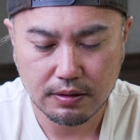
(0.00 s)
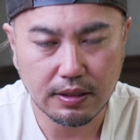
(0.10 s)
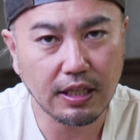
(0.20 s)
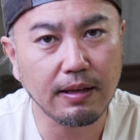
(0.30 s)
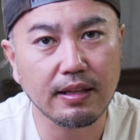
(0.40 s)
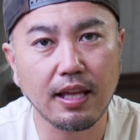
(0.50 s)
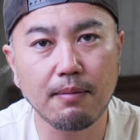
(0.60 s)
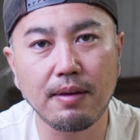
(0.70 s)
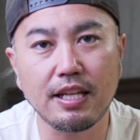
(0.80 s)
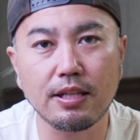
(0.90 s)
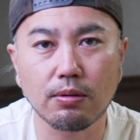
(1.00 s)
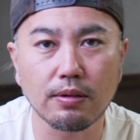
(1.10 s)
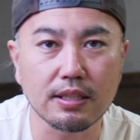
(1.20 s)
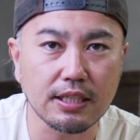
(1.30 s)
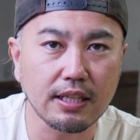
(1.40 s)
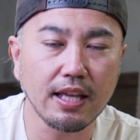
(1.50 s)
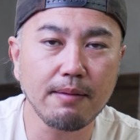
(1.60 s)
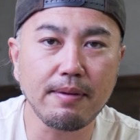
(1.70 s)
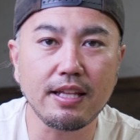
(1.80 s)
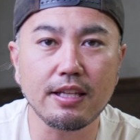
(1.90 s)
でデメリットですね
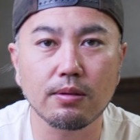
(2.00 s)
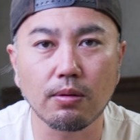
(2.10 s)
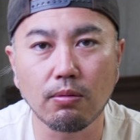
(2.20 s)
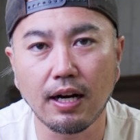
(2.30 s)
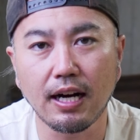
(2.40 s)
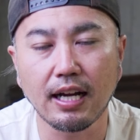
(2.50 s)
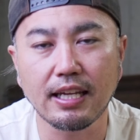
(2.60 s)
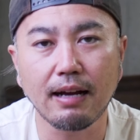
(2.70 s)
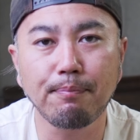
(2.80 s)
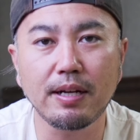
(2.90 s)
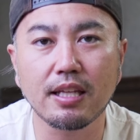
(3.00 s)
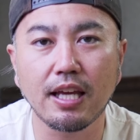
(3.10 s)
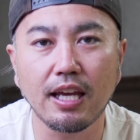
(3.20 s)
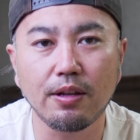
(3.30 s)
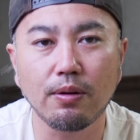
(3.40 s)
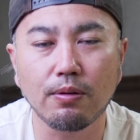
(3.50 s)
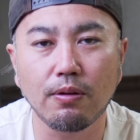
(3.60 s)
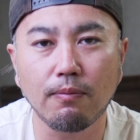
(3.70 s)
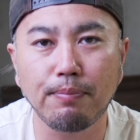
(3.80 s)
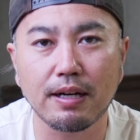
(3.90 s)
デメリットはやっぱり軽量
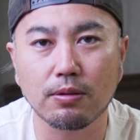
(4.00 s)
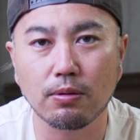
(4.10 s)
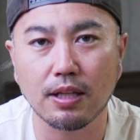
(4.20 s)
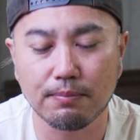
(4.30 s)
コンパクトな